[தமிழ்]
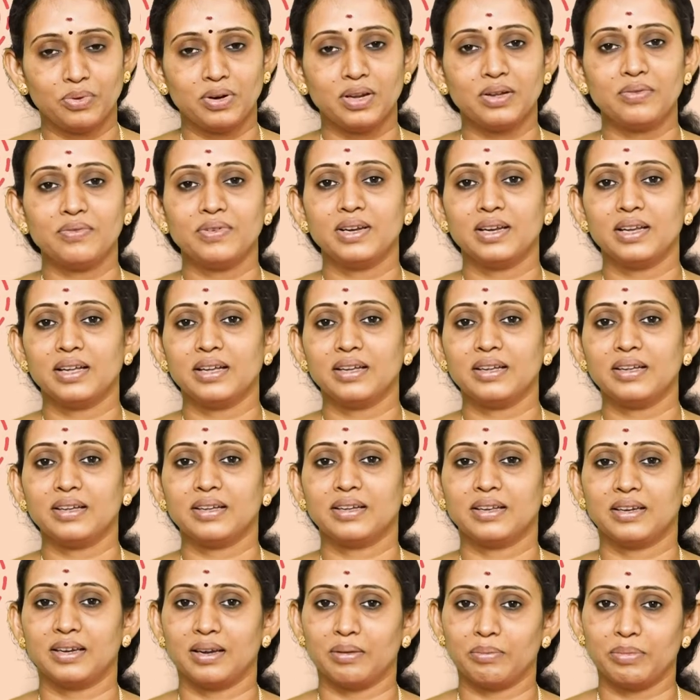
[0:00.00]
உணவில்
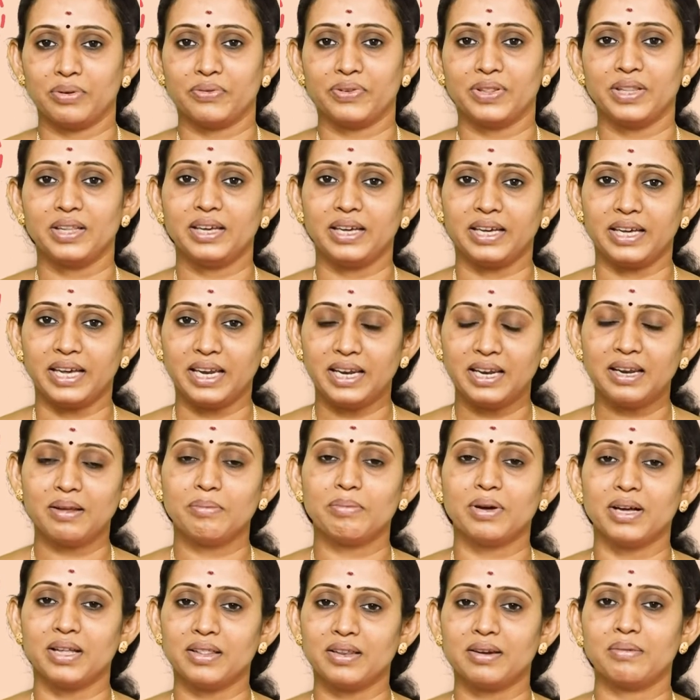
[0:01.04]
நம்ம வந்து என்ன
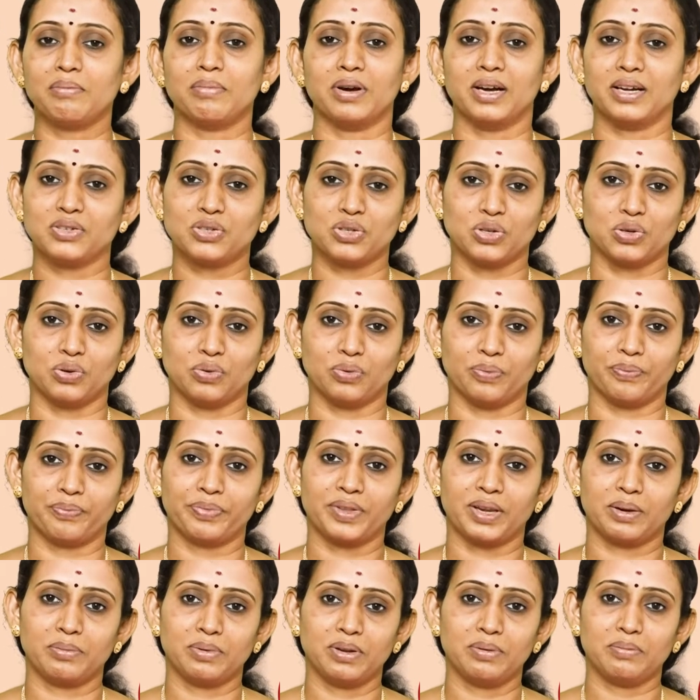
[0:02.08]
மாதிரி மாற்றணும்
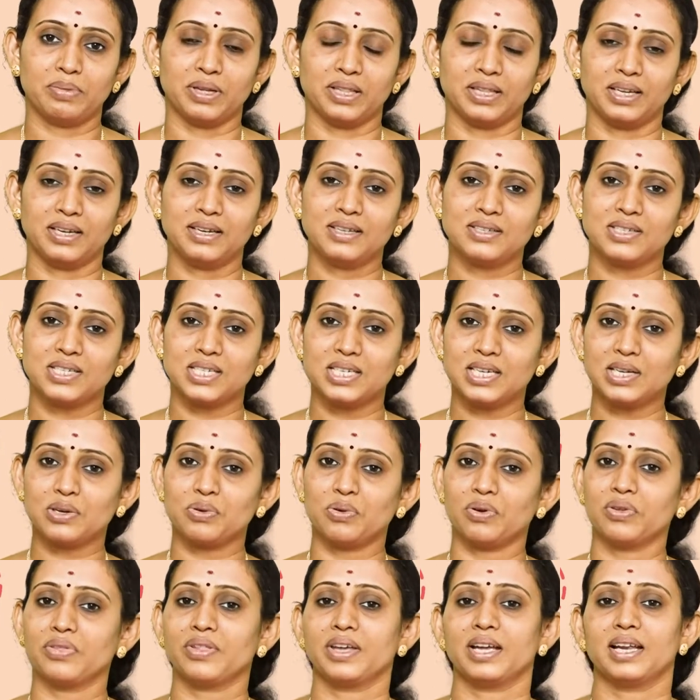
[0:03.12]
அப்படின்னு பார்த்தீங்கன்னா சின்ன
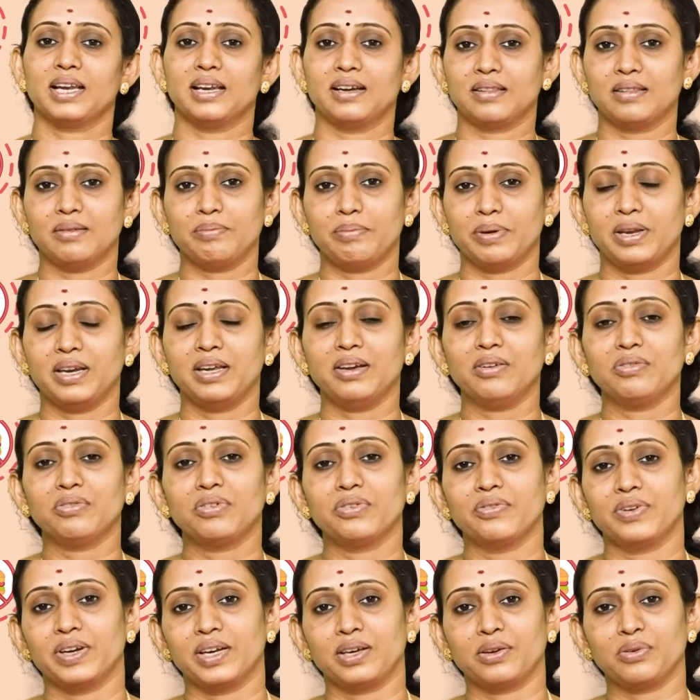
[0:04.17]
குழந்தைங்கள்லேருந்து
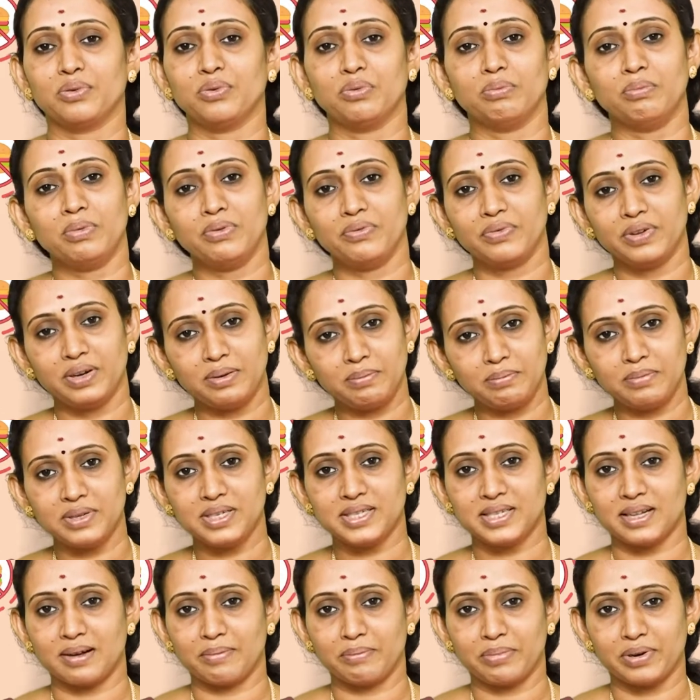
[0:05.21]
பெரியவங்க வரைக்கும் ரொம்ப விரும்பி
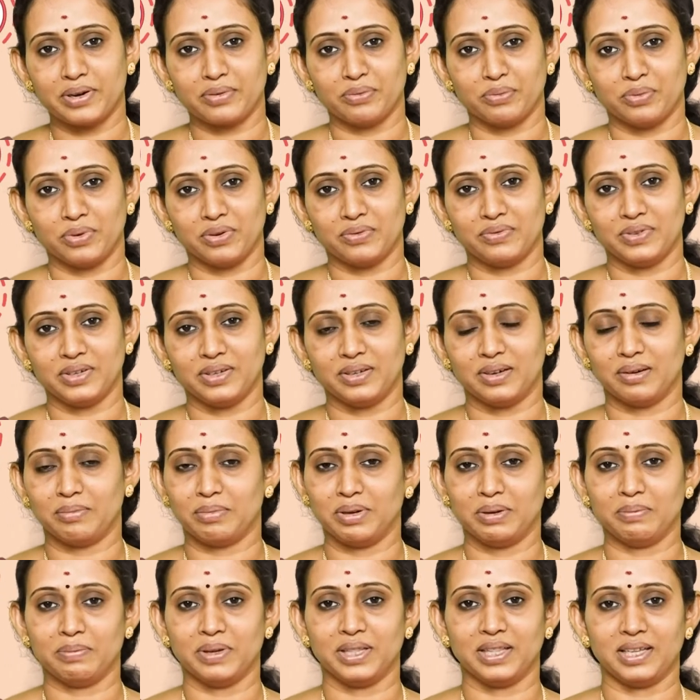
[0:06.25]
சாப்பிட்ற உணவு
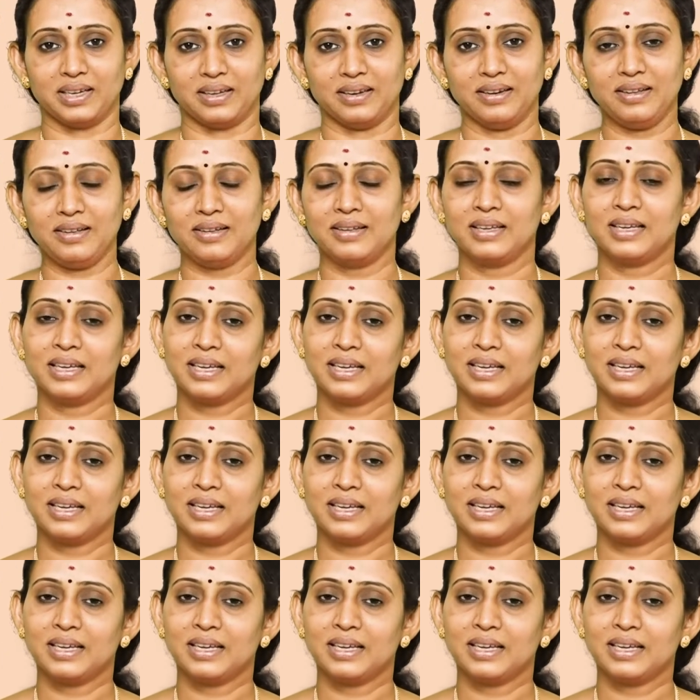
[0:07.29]
அப்படின்னு பார்த்தீங்கன்னா